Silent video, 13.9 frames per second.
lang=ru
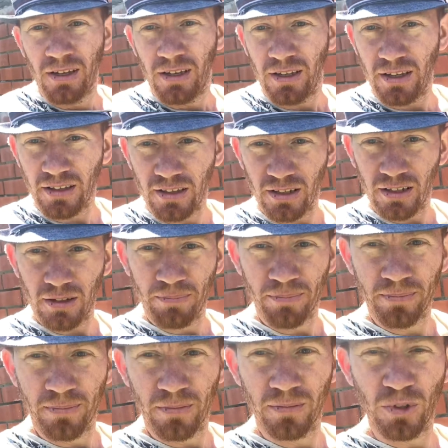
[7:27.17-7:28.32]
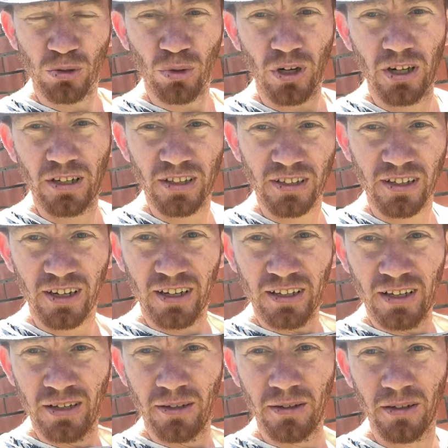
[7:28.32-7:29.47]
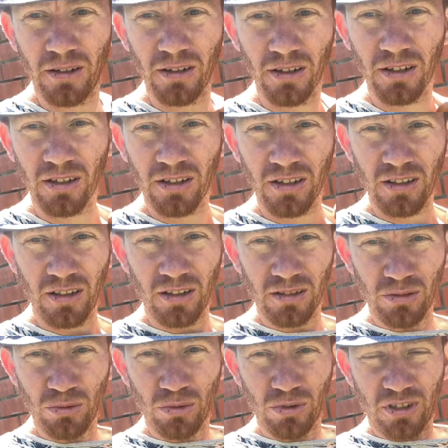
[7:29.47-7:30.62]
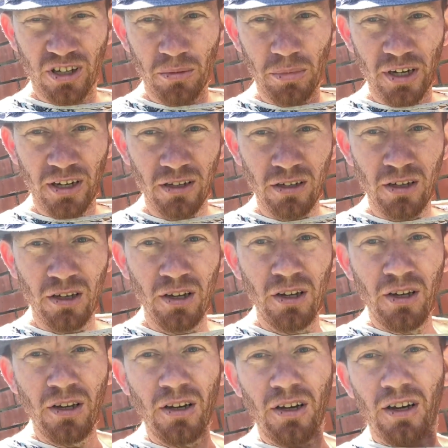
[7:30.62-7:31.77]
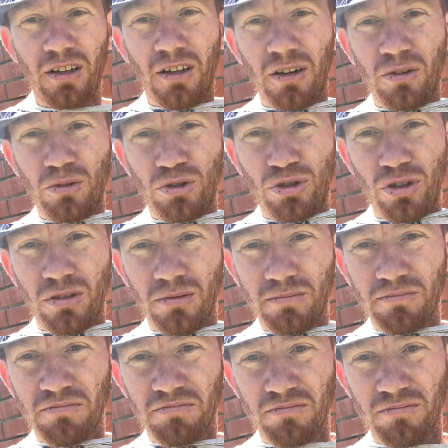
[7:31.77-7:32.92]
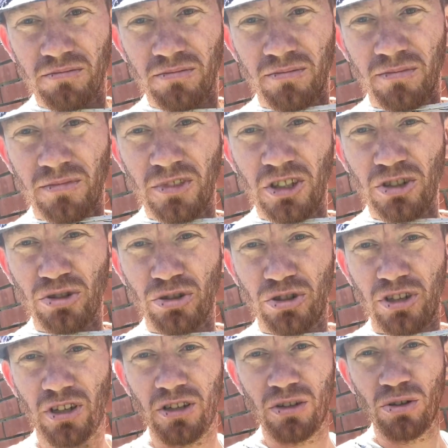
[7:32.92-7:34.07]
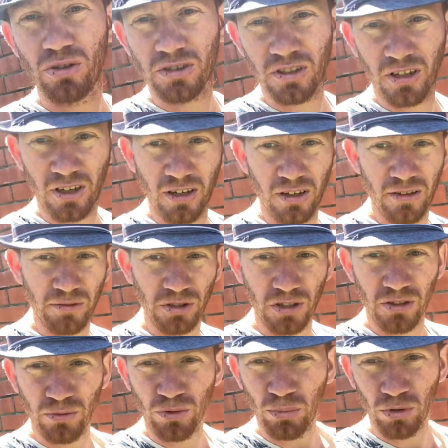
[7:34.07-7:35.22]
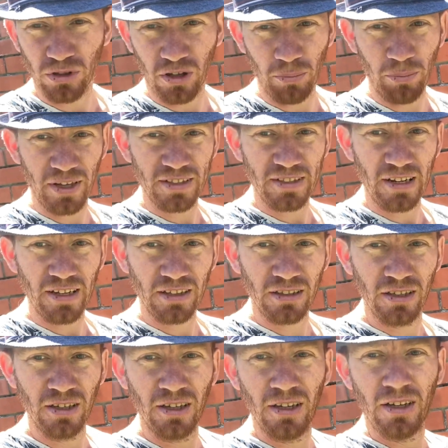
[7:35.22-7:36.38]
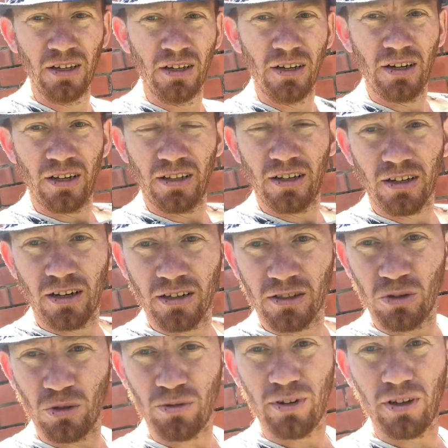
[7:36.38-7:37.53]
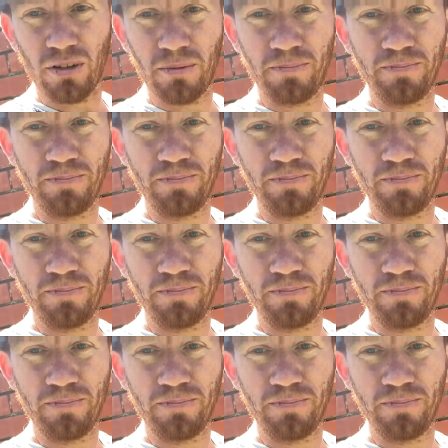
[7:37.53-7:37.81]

Это натуральная ткань, э, ну, ХБ. Она очень дышащая, носка вот этой футболки 5 лет. Она как новая.